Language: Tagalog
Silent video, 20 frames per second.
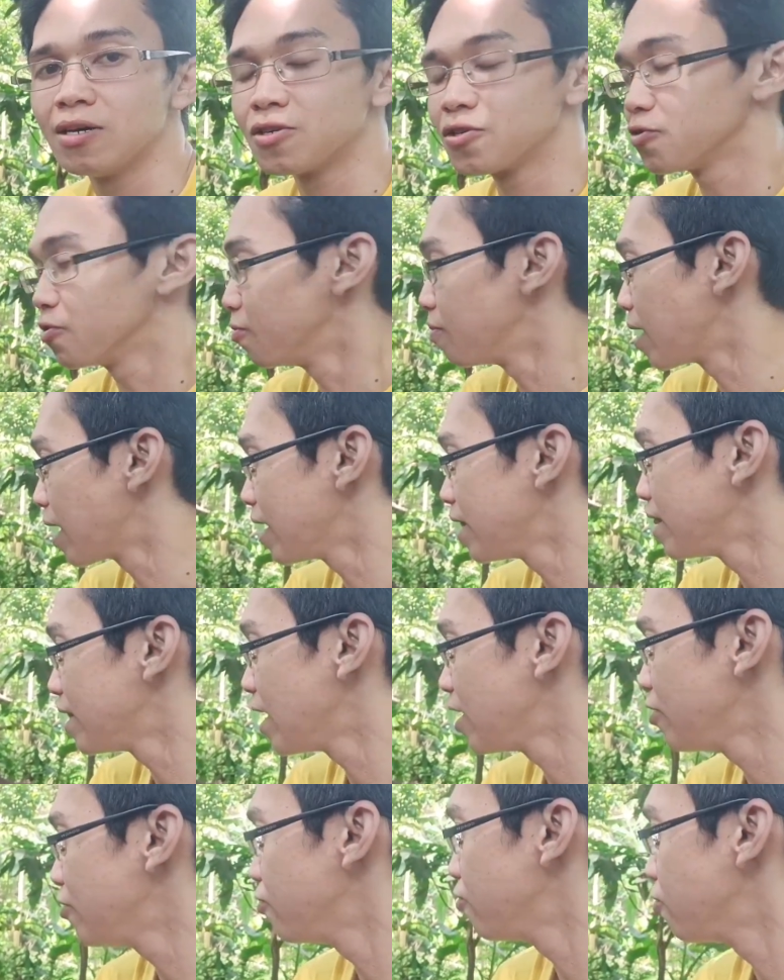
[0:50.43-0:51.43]
So
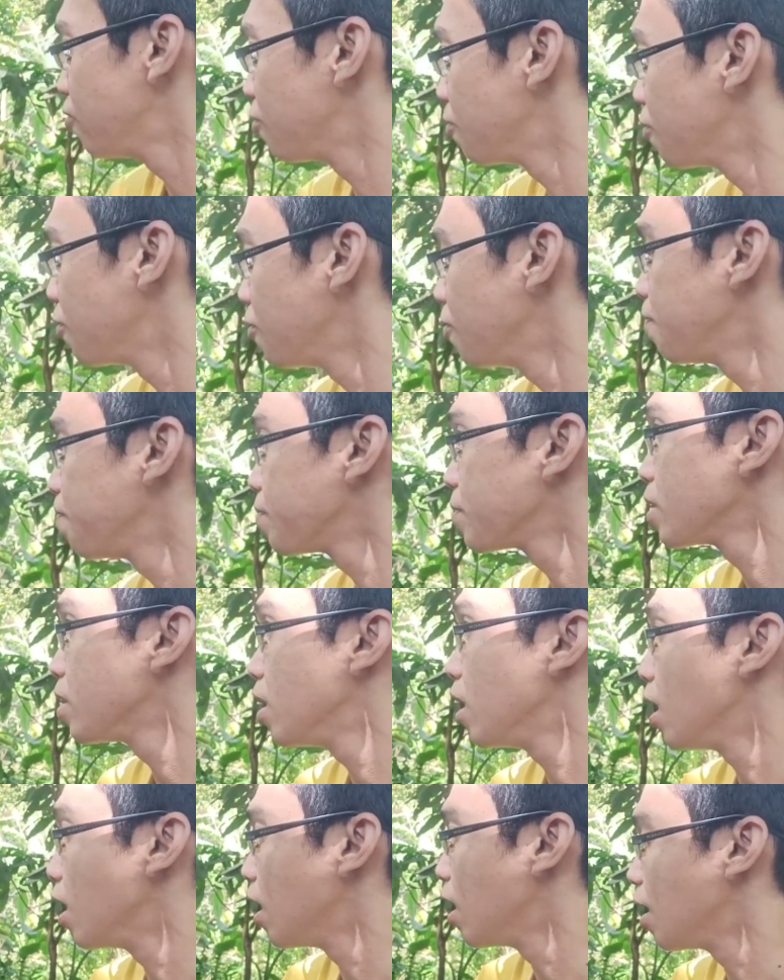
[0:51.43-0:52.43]
maganda yung
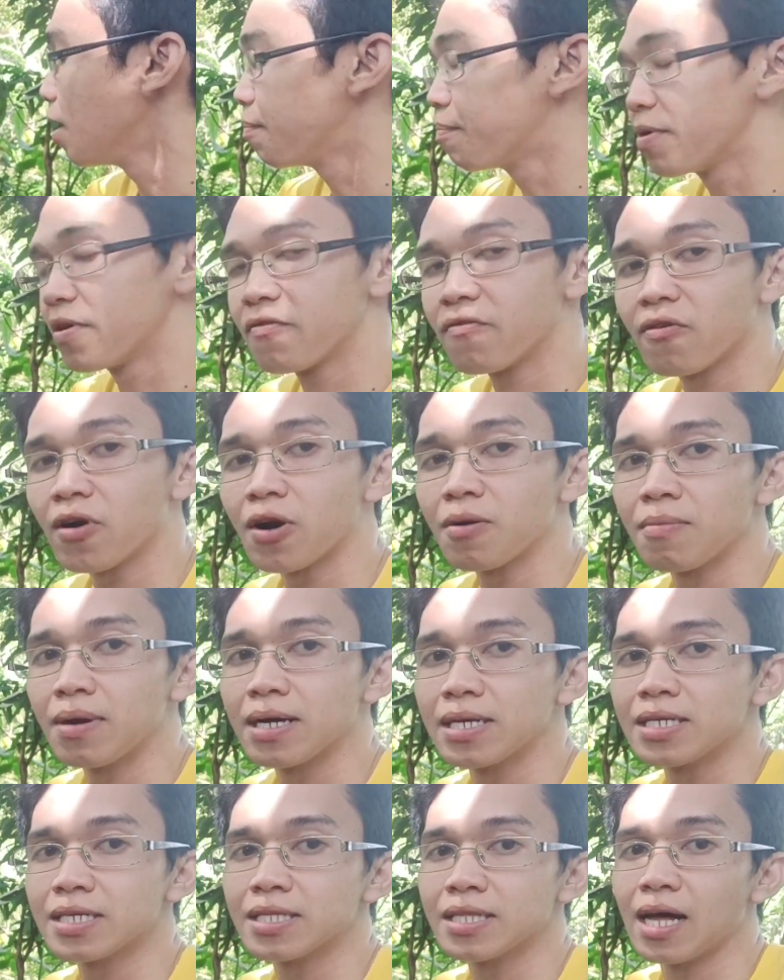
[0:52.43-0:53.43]
uh,
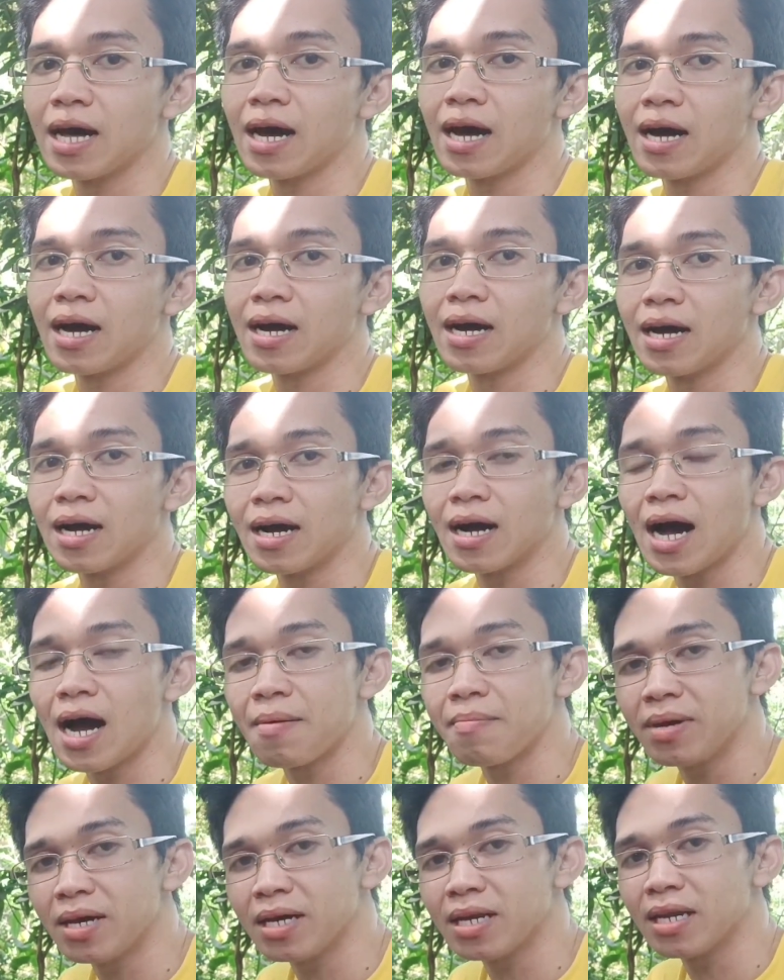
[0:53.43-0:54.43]
performance ng
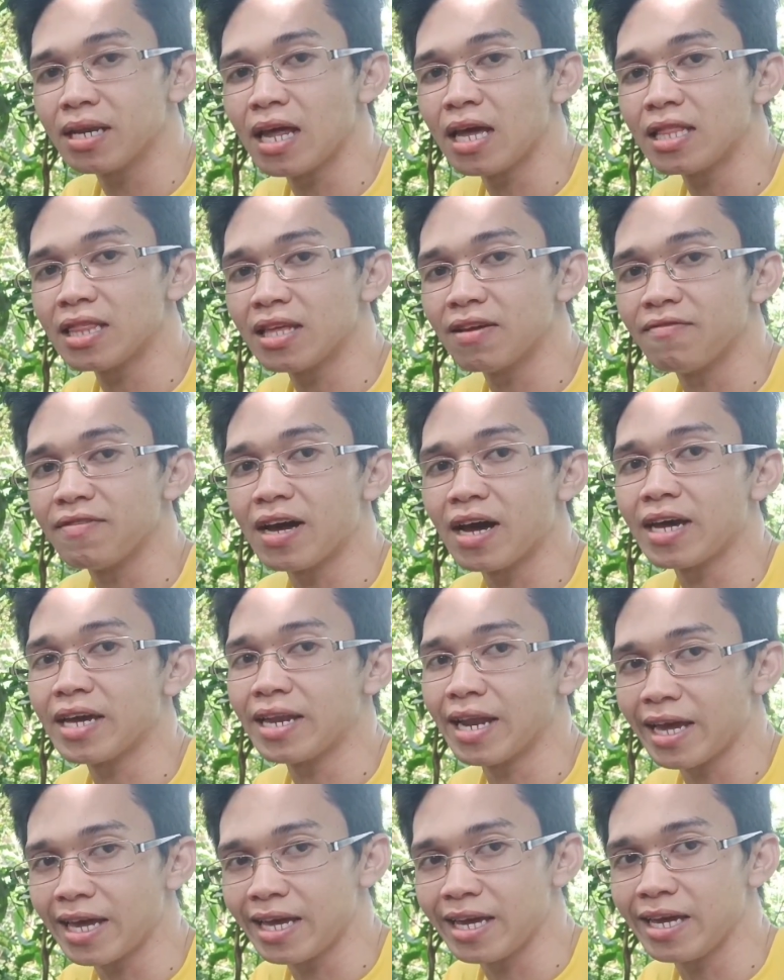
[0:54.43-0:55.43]
aming native na
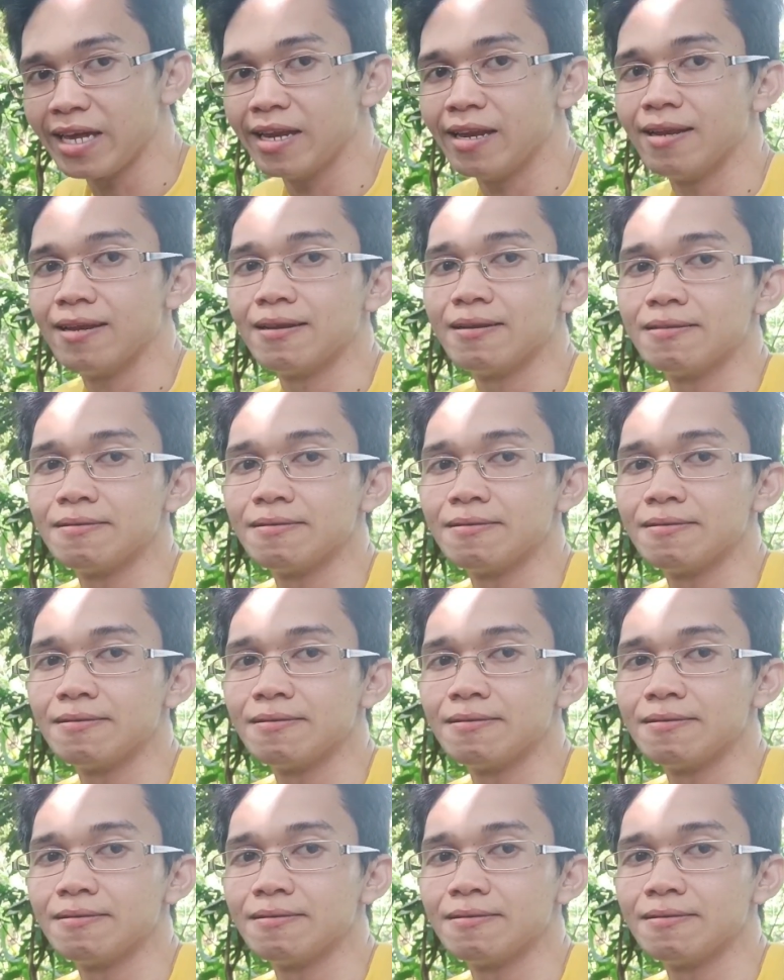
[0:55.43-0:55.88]
inahin.